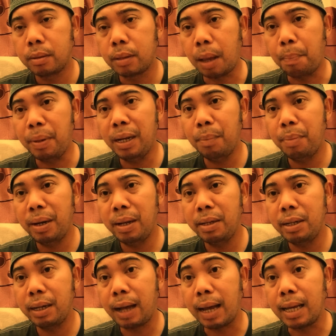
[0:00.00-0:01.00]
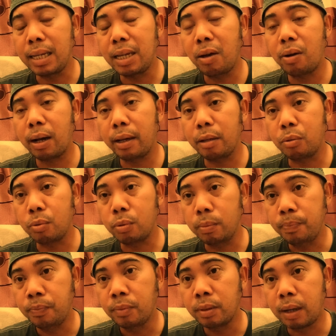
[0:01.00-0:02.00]
Tapi definisi kayanya orang
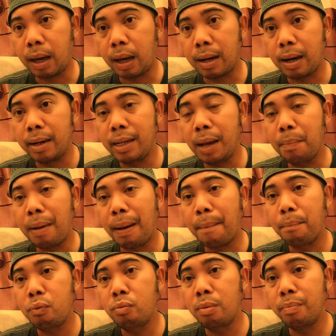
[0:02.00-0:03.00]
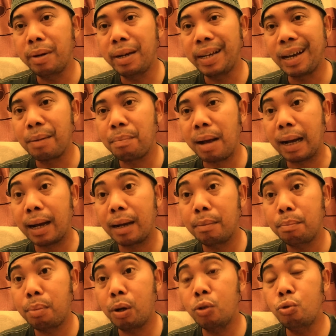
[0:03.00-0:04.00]
itu karena dia mampu memberikan
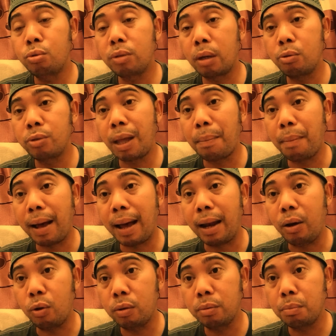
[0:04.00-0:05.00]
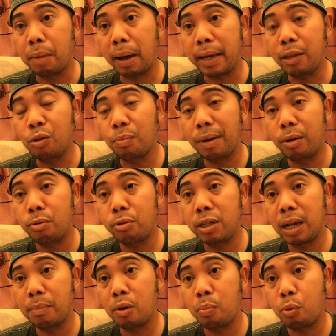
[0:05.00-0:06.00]
makan berjuta-juta makhluk, baik itu
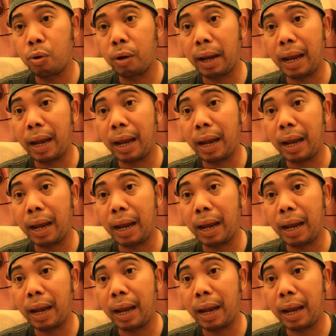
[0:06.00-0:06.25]
manusia maupun